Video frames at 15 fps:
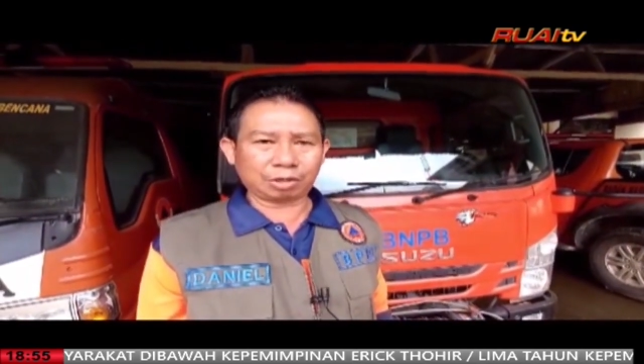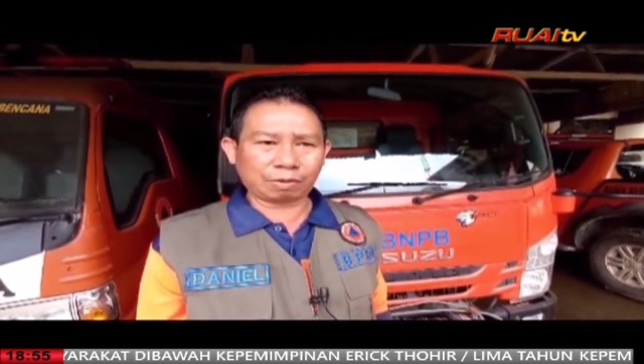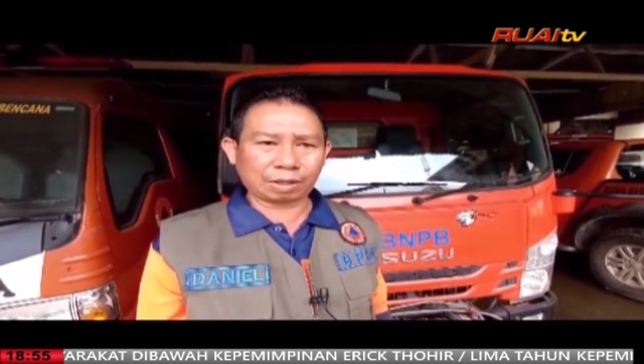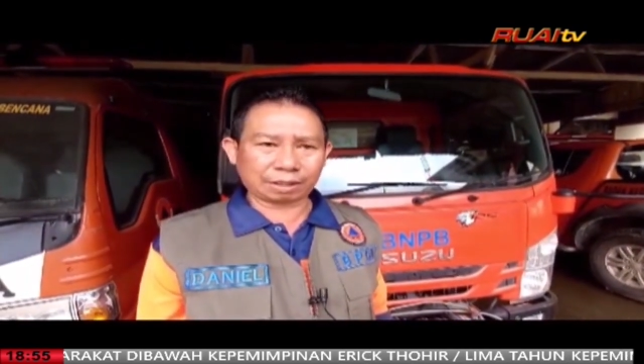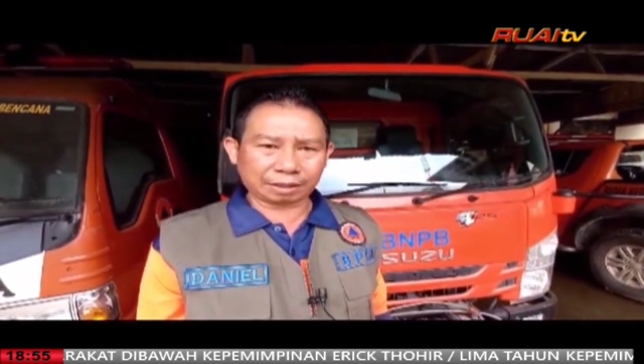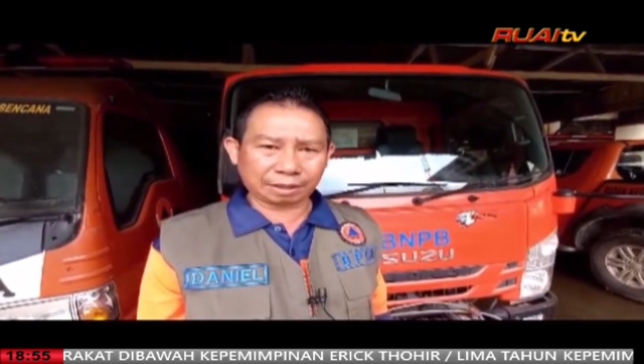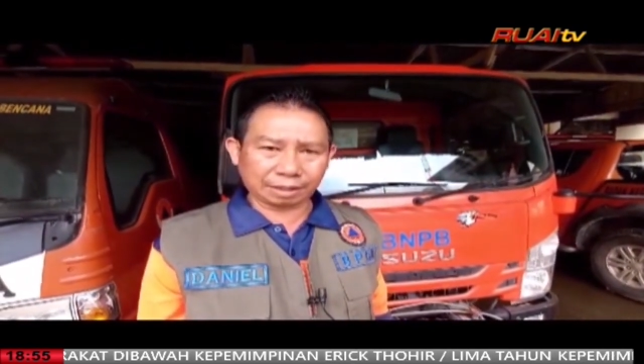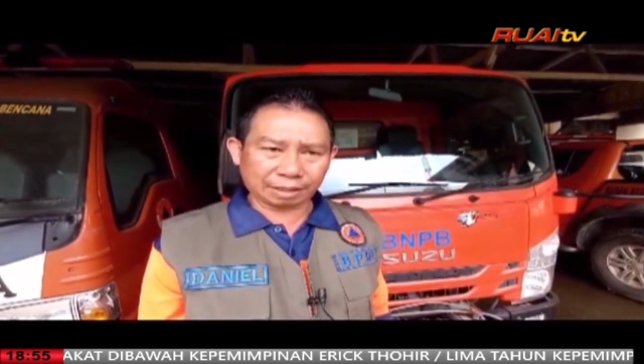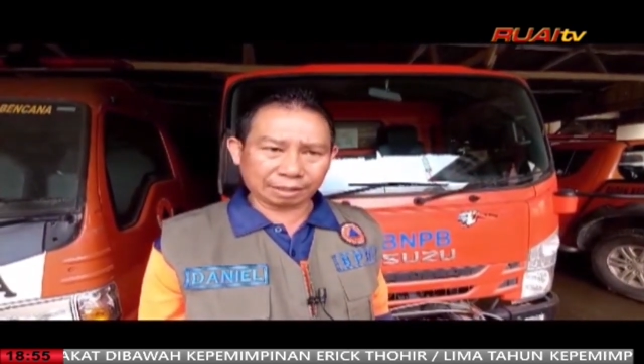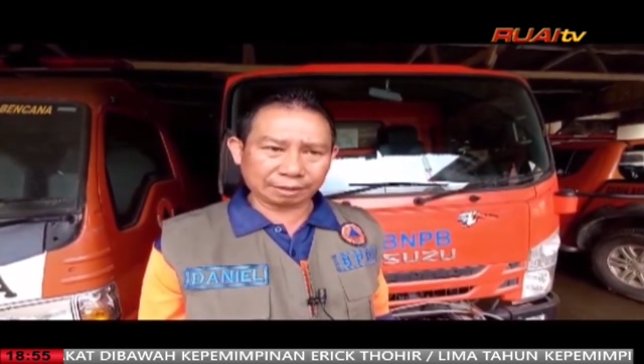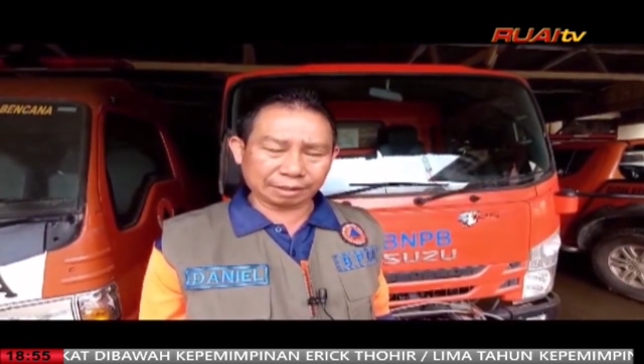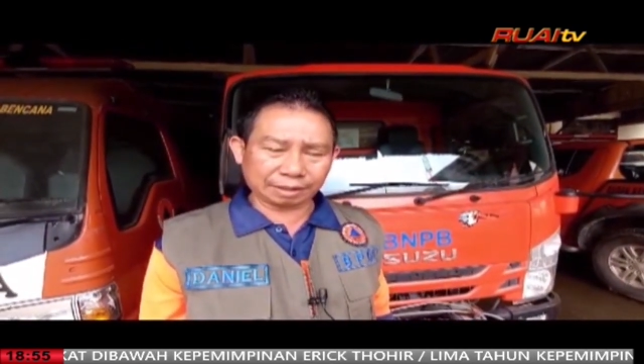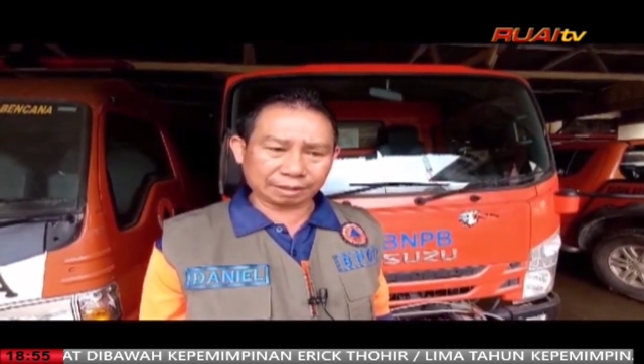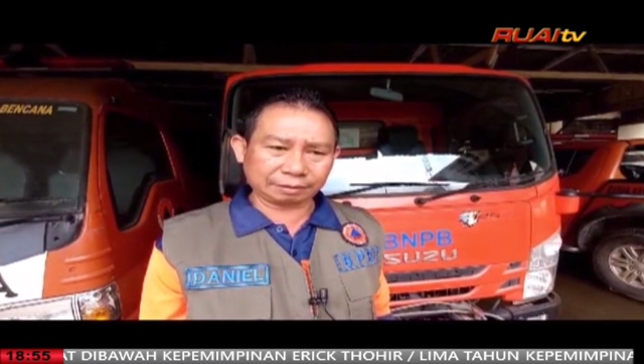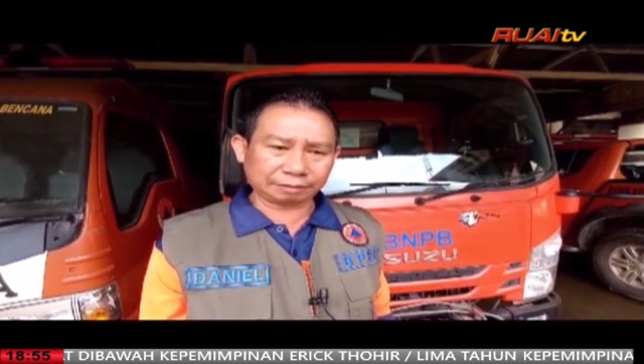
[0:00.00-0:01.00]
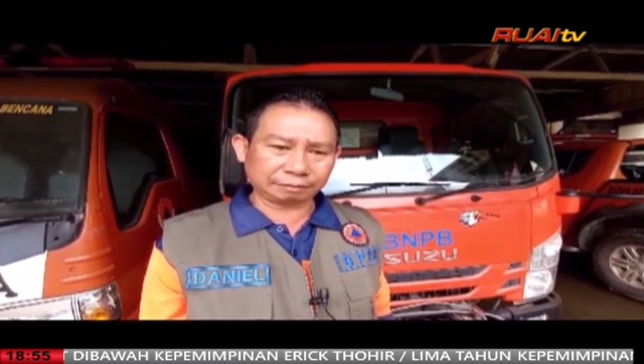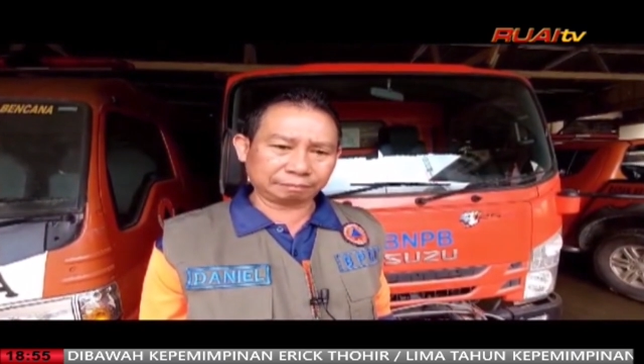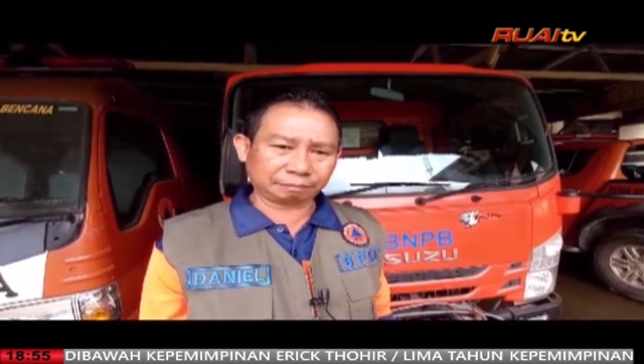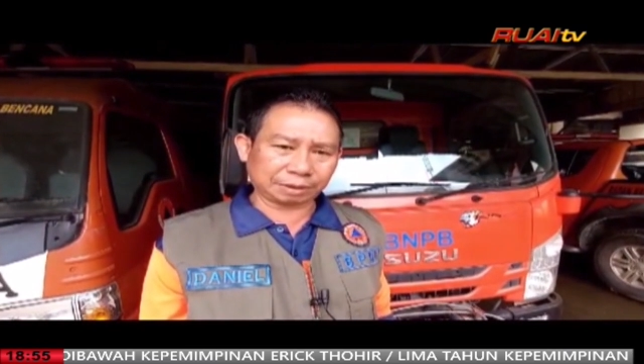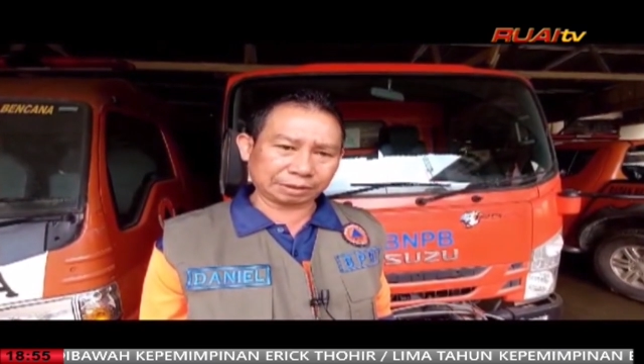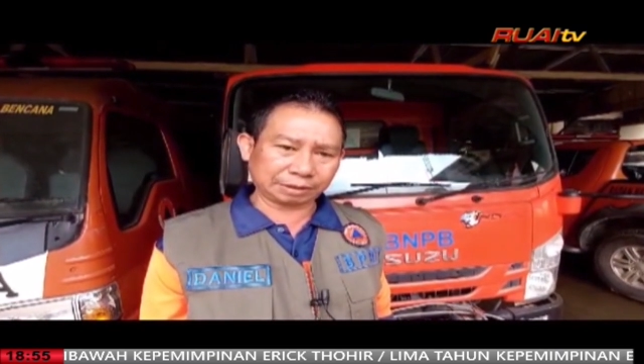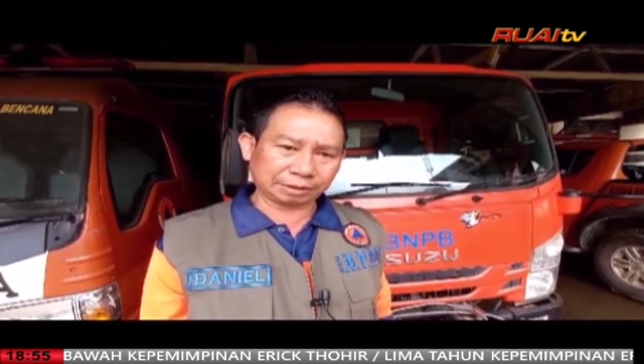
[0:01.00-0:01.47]
warga
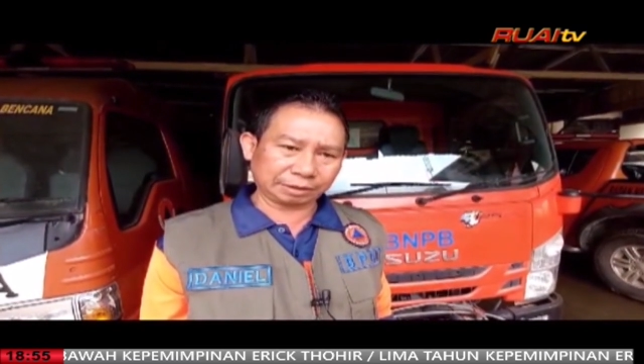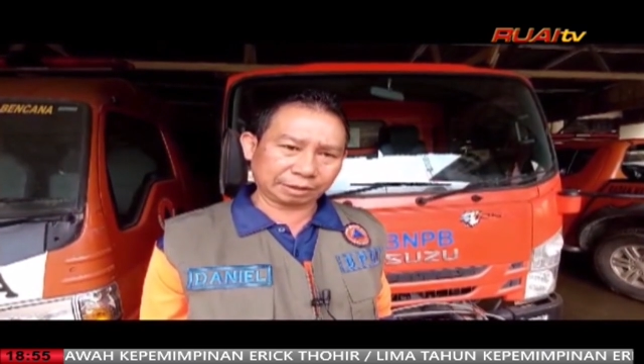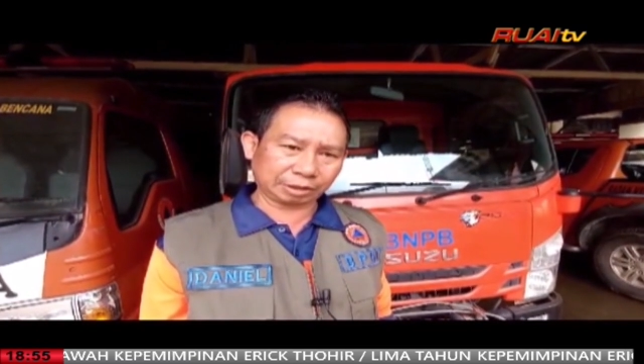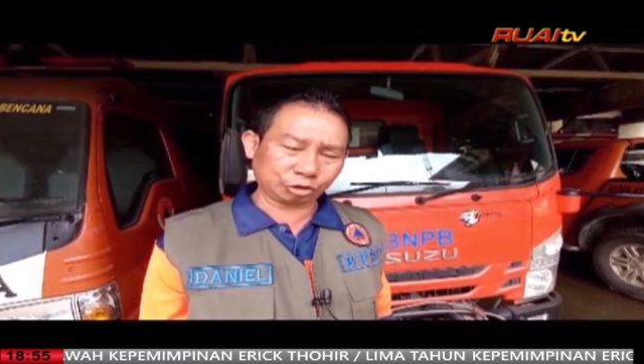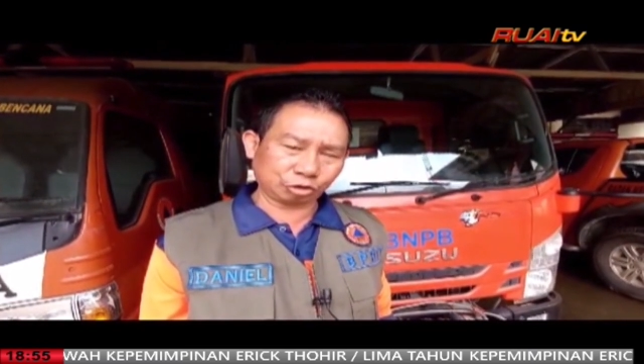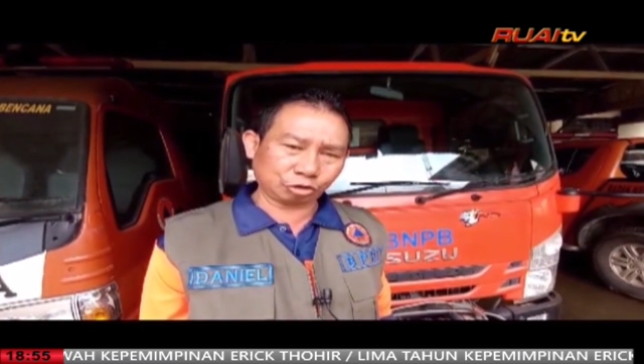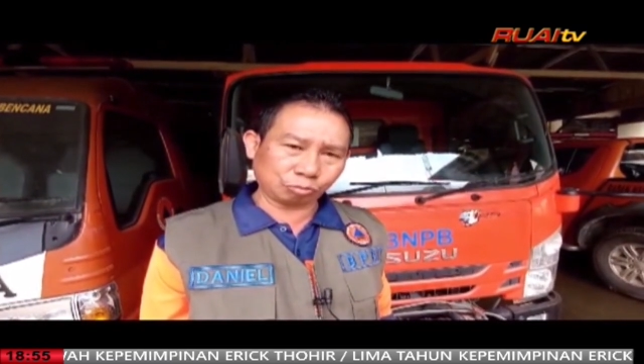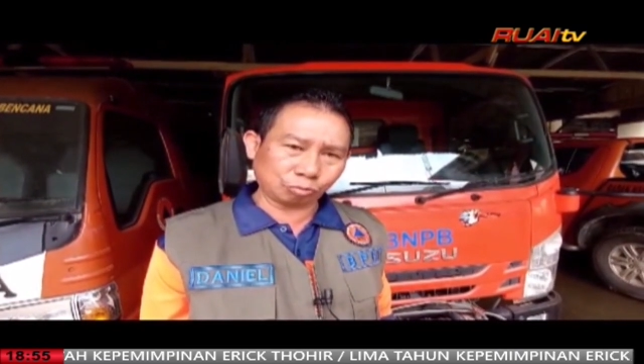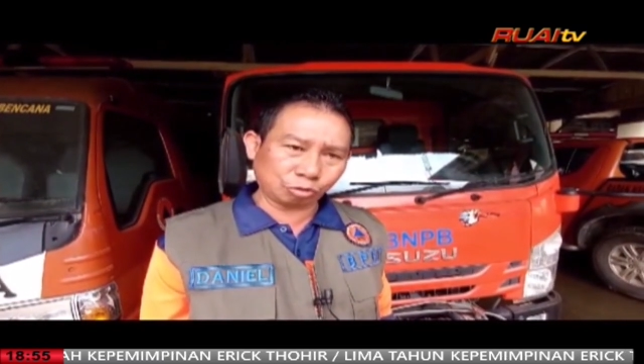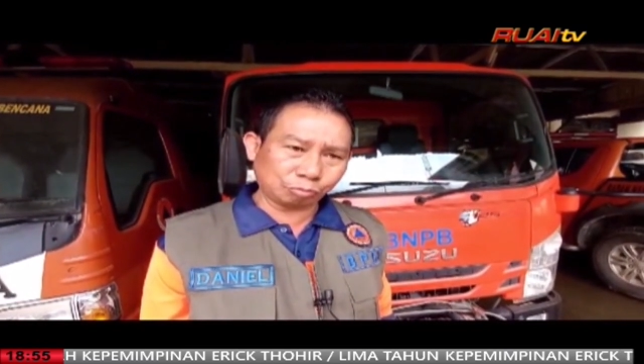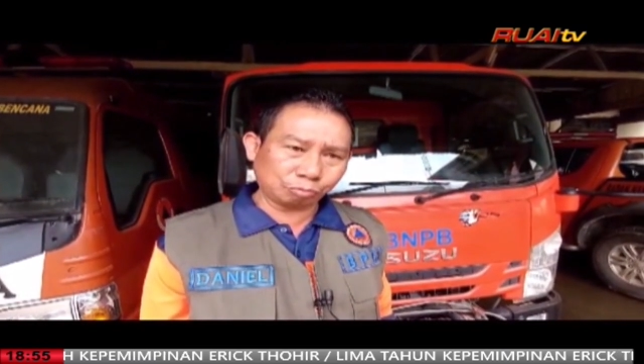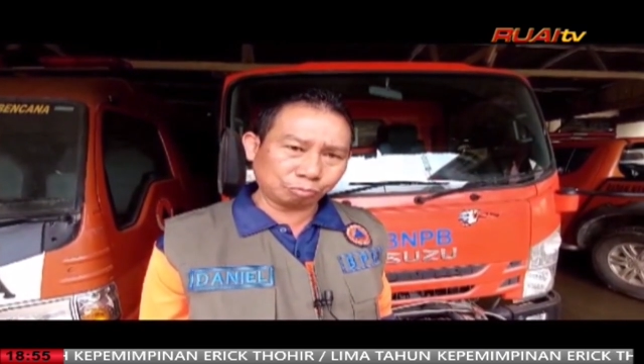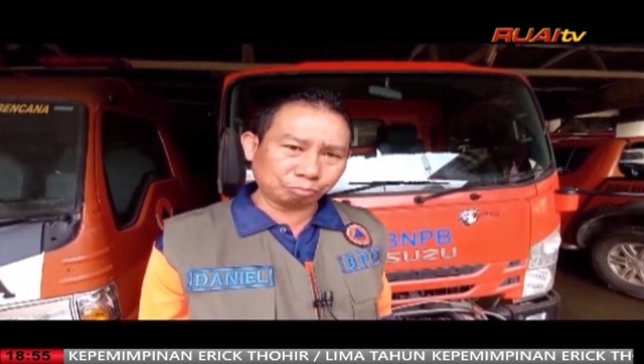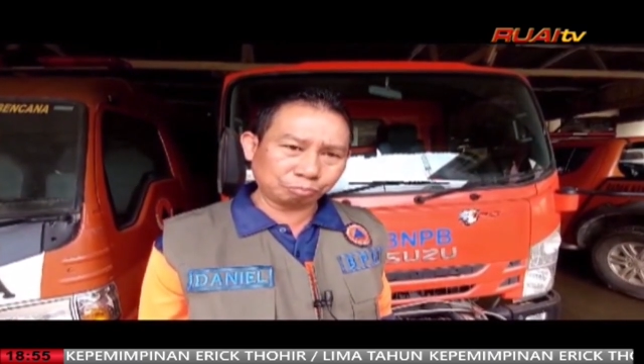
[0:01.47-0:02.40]
dan fasilitas umum